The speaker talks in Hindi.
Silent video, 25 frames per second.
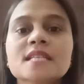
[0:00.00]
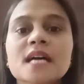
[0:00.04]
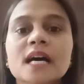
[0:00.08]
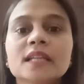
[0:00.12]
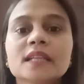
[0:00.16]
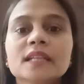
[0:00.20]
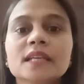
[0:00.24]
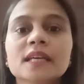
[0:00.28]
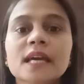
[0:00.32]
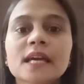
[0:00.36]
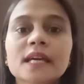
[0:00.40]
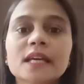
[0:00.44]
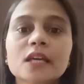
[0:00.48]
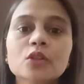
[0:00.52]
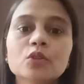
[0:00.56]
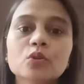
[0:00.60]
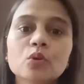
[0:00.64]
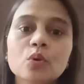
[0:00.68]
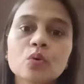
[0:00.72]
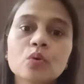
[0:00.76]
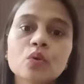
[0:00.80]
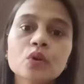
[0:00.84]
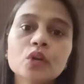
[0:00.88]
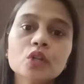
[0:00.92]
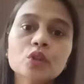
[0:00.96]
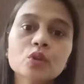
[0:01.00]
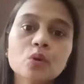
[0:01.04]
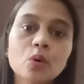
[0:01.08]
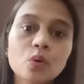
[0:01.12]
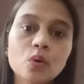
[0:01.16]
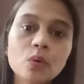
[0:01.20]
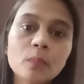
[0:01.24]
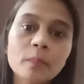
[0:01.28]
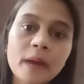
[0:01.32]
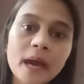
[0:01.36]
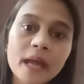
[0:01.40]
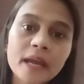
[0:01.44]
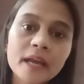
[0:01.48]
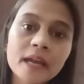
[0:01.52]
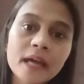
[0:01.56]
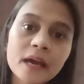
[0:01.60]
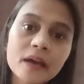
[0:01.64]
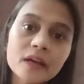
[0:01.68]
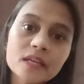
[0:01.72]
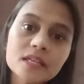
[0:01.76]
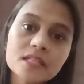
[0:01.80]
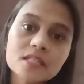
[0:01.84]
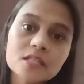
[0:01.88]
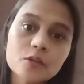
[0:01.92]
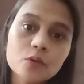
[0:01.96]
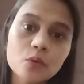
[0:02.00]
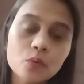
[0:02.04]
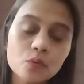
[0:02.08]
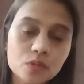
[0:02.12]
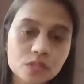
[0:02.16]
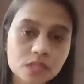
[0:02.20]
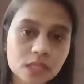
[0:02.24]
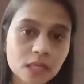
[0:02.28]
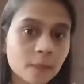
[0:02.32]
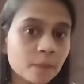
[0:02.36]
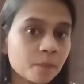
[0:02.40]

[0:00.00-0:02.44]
जाती है कि दोनों के दोनों मैरिड हैं किसी और से